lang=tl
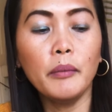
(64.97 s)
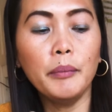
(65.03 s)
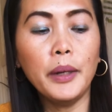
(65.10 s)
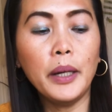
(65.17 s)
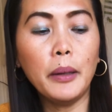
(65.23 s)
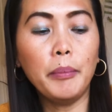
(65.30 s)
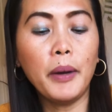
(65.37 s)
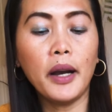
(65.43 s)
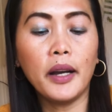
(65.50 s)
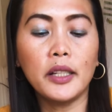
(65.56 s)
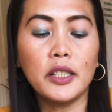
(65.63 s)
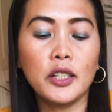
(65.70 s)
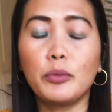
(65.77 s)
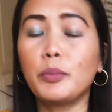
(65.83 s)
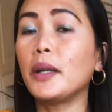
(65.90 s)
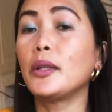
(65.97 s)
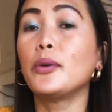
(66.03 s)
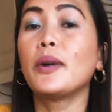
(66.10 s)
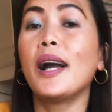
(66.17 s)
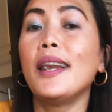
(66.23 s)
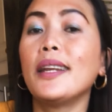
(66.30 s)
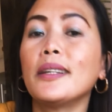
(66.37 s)
Pinapackage ko pa to
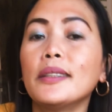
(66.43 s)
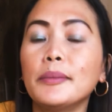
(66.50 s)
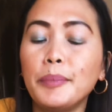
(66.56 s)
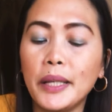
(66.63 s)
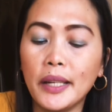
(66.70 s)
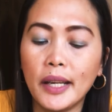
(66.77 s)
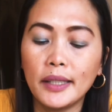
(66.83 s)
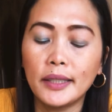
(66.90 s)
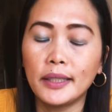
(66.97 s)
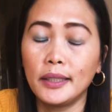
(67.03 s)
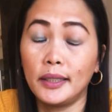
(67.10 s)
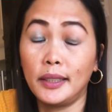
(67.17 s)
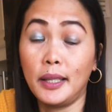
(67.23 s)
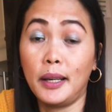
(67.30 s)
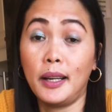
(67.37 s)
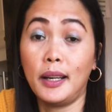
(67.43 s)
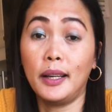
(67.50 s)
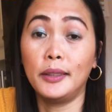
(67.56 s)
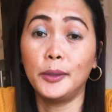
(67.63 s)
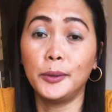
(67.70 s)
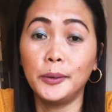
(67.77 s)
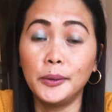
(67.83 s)
galing Pinas sa
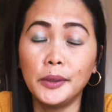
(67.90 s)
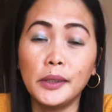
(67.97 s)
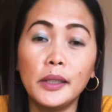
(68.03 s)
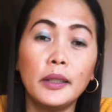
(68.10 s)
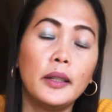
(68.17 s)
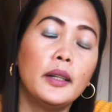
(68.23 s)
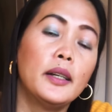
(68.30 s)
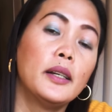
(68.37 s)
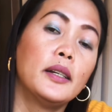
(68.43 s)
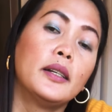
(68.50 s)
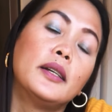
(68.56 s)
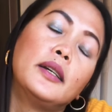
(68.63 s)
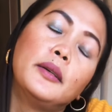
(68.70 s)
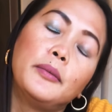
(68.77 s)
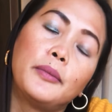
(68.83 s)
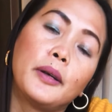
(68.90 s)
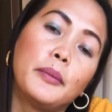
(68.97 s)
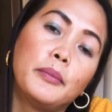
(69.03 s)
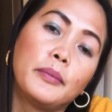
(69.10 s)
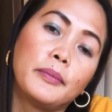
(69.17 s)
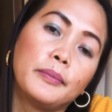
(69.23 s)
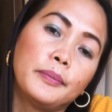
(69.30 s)
ano,
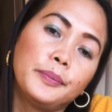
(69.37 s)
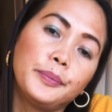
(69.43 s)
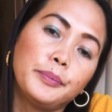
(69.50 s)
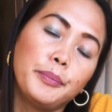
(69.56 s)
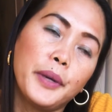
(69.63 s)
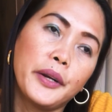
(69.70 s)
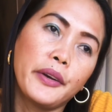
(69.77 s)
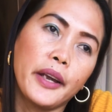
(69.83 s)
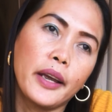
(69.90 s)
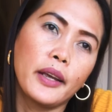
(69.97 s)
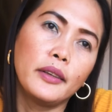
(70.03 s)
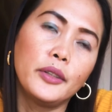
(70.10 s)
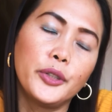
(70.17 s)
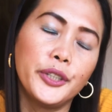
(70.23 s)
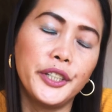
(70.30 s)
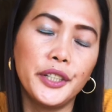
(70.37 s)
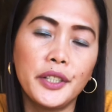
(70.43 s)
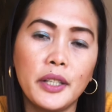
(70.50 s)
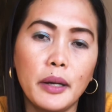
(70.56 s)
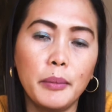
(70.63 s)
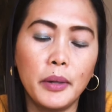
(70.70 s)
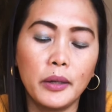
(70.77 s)
from Beret, Northern
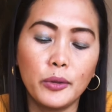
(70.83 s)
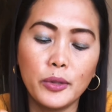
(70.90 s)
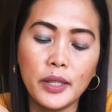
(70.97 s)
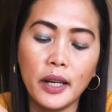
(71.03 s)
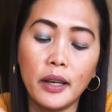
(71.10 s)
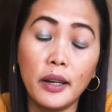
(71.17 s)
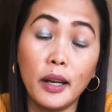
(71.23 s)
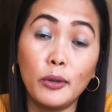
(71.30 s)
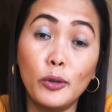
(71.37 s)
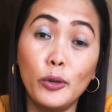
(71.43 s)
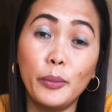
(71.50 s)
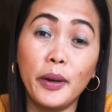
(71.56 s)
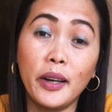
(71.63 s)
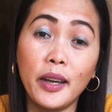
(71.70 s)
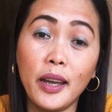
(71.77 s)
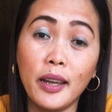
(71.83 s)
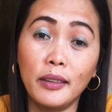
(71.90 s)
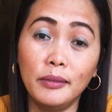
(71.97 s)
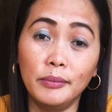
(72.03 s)
Summer, kung saan ako lumaki.